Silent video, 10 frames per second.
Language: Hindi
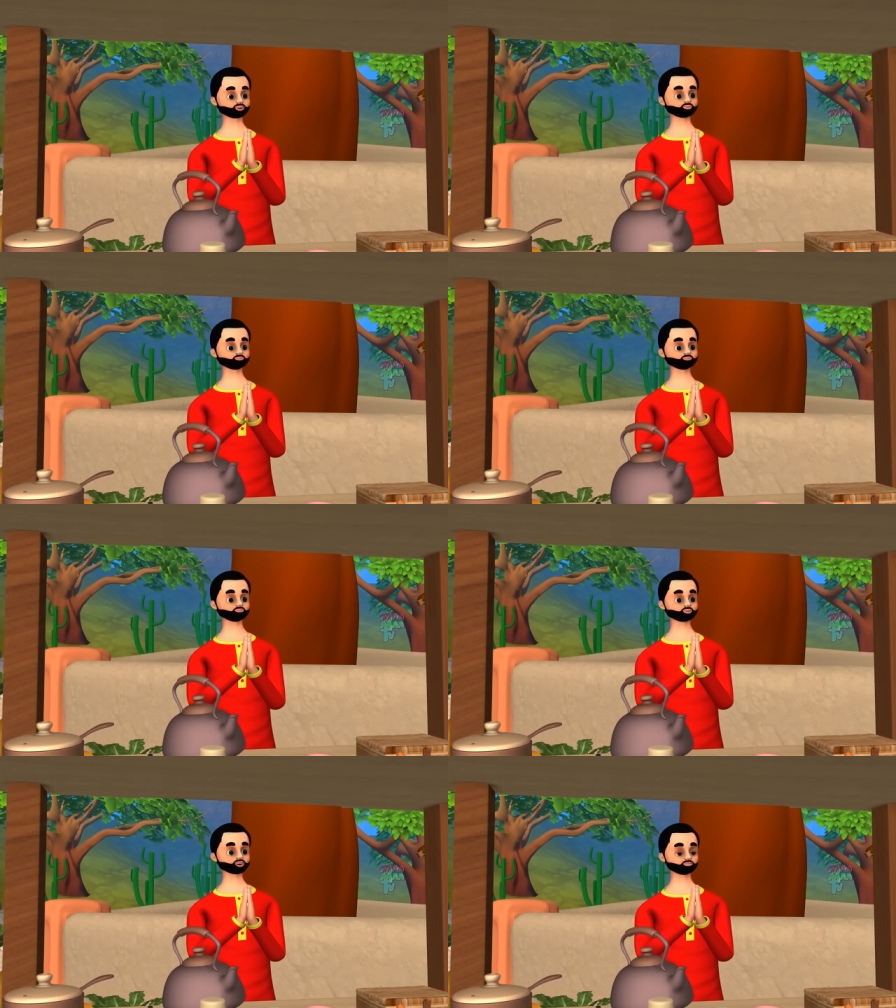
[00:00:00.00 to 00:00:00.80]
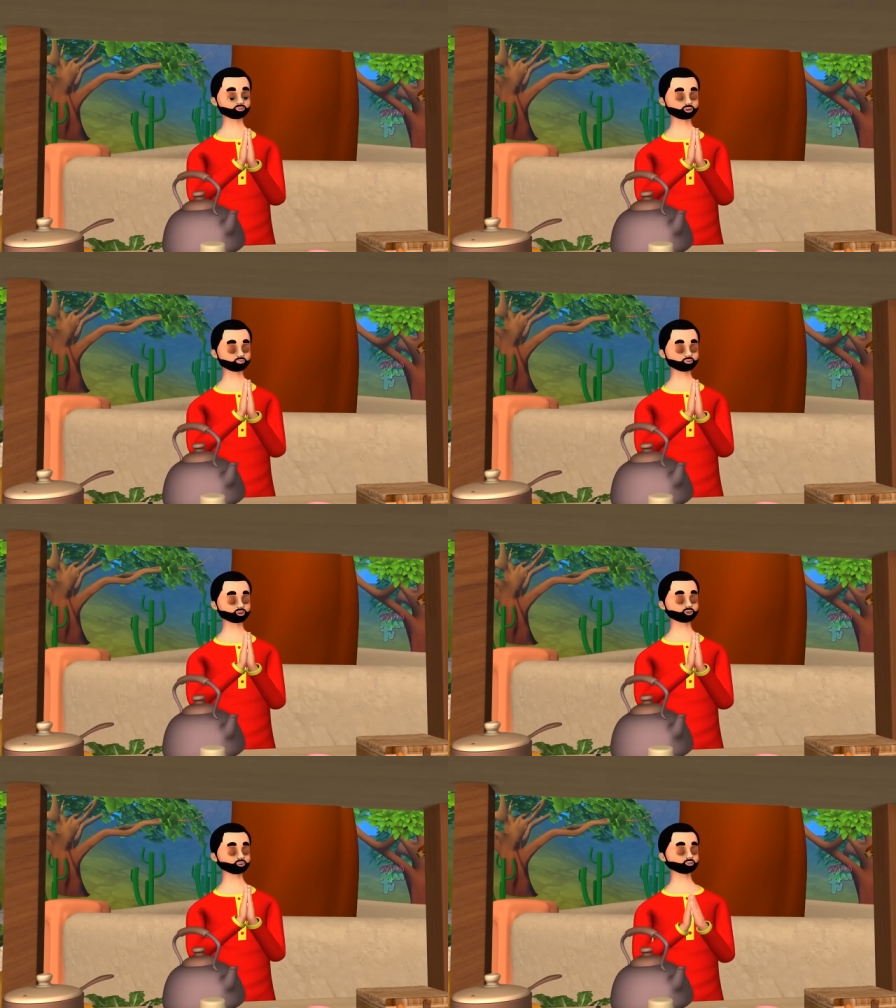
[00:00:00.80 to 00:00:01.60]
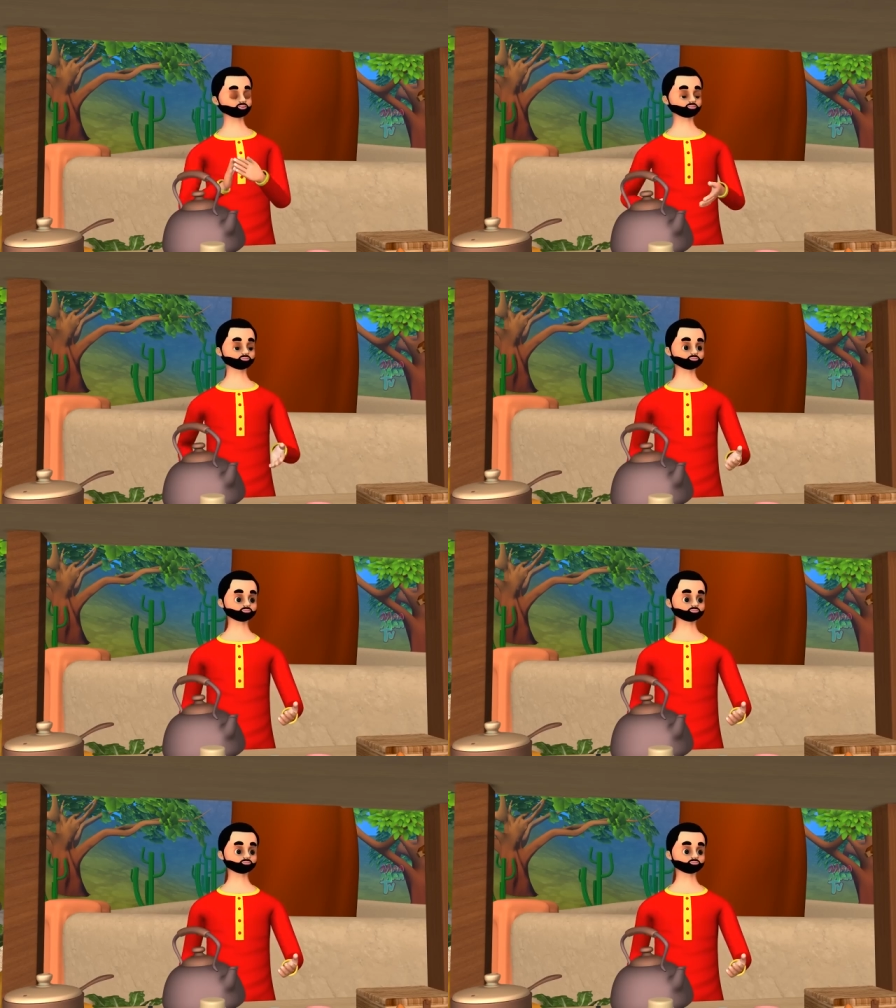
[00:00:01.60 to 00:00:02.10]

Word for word: भगवान का धन्यवाद करते हुए कहा